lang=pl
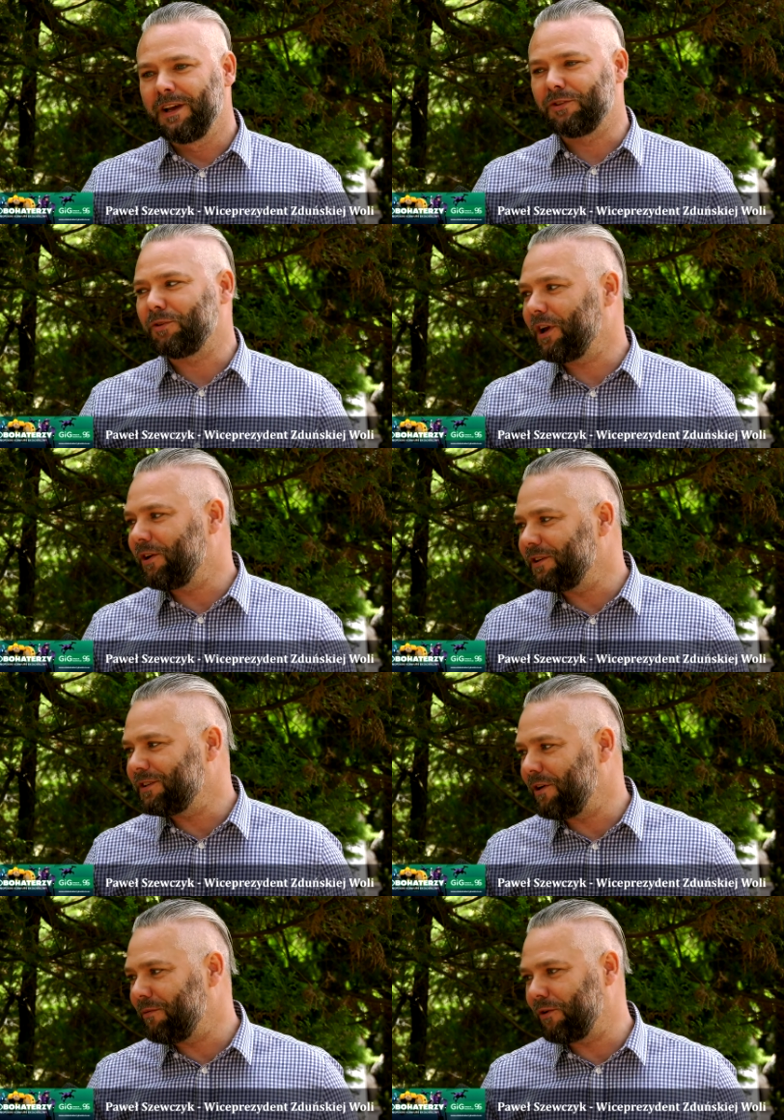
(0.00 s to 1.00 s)
drugiego
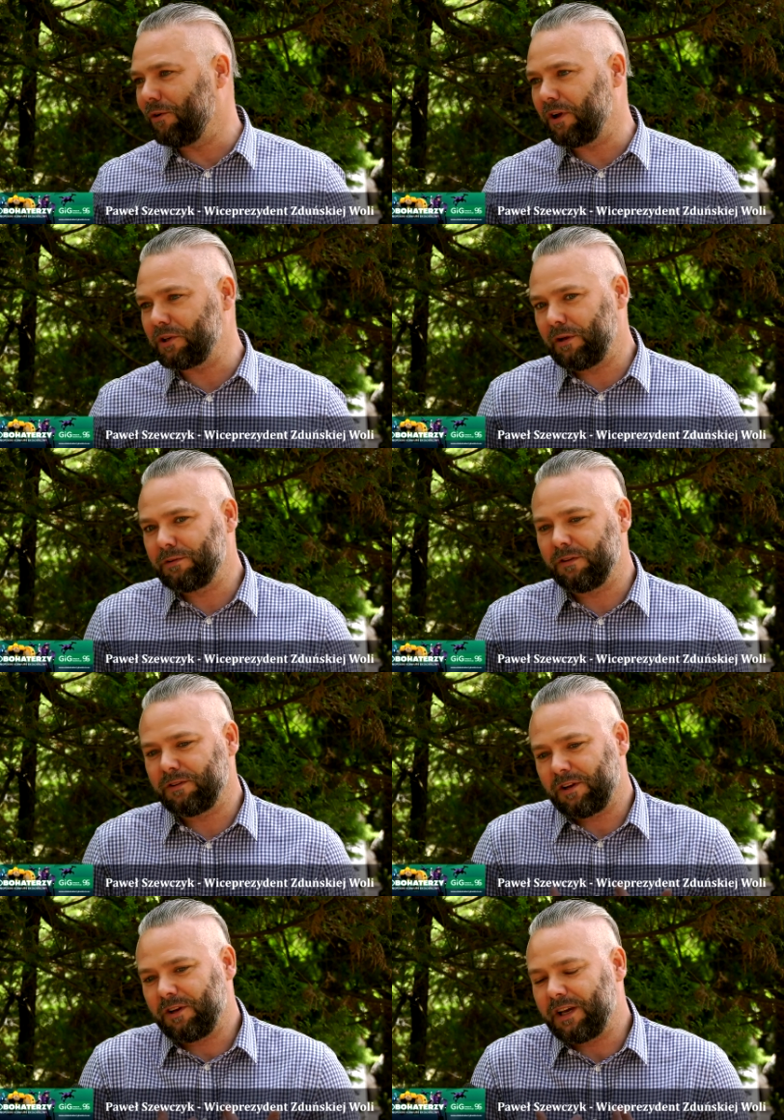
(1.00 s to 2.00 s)
liceum ogólnokształcącego.